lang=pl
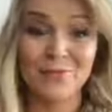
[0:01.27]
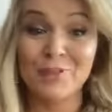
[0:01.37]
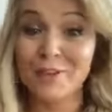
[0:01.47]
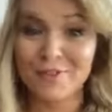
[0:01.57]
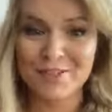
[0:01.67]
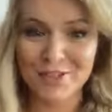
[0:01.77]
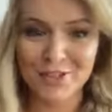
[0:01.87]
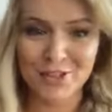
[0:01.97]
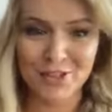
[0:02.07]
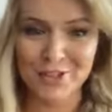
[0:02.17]
Witam Was
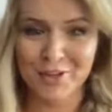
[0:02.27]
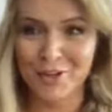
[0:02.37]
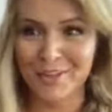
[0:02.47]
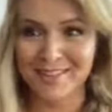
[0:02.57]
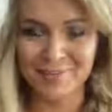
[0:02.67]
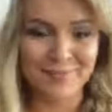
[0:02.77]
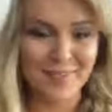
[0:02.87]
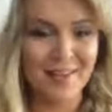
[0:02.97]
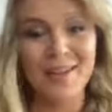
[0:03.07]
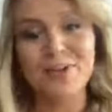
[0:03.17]
serdecznie, kochani.
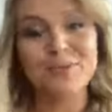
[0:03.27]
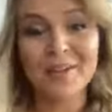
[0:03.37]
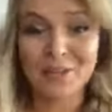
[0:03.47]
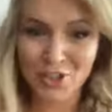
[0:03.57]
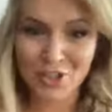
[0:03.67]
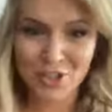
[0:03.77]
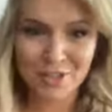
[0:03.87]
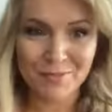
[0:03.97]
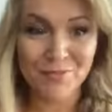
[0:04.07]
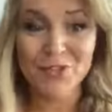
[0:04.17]
Piękne
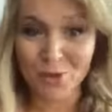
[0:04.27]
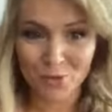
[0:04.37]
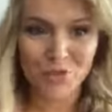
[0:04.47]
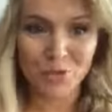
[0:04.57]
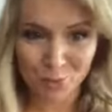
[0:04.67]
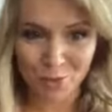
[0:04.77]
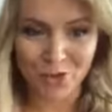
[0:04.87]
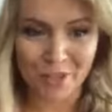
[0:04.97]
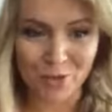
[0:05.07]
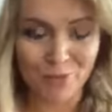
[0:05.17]
rzeczy dzieją się w
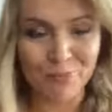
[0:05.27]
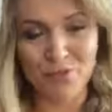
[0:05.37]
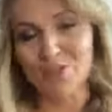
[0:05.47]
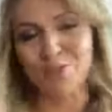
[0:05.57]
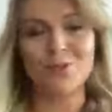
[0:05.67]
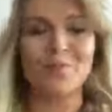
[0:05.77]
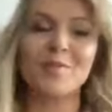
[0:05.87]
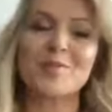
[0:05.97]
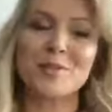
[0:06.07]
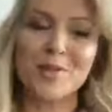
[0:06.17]
odpuszczeniu. Dzisiaj
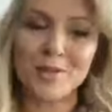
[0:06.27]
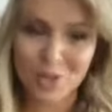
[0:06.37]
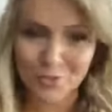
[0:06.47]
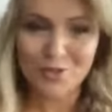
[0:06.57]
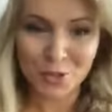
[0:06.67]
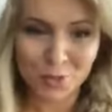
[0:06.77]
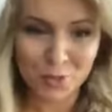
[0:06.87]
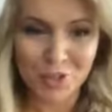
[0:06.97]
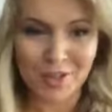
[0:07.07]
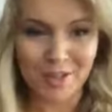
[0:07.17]
porozmawiamy sobie, czym jest to
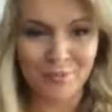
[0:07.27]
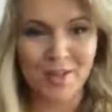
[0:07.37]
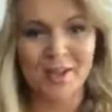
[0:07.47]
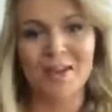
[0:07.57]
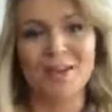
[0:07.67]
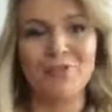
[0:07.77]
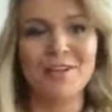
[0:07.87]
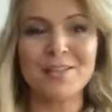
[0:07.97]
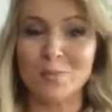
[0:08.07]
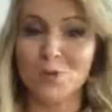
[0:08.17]
odpuszczenie i w
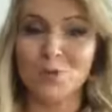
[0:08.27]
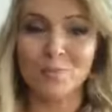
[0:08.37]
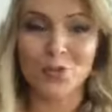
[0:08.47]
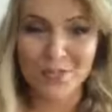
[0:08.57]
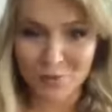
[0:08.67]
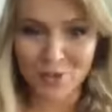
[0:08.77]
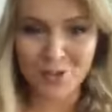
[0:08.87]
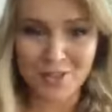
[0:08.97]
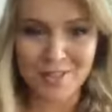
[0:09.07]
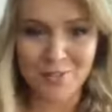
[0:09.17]
jaki sposób można swoje
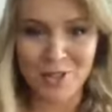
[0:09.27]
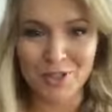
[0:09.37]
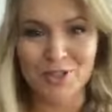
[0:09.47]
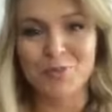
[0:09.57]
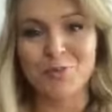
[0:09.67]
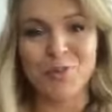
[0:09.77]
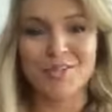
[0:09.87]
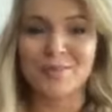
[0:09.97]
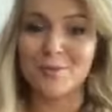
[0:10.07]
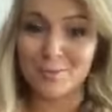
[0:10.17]
życie zmienić
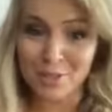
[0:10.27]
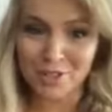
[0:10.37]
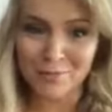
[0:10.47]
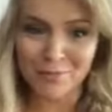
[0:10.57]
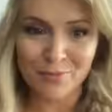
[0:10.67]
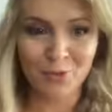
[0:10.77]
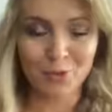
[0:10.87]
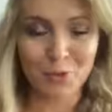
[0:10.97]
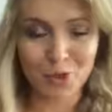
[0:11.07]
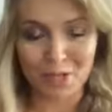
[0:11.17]
poprzez byciem w
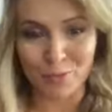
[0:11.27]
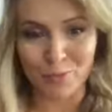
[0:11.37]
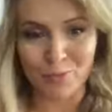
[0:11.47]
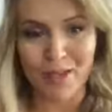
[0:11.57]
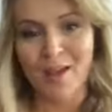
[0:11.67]
odpuszczeniu.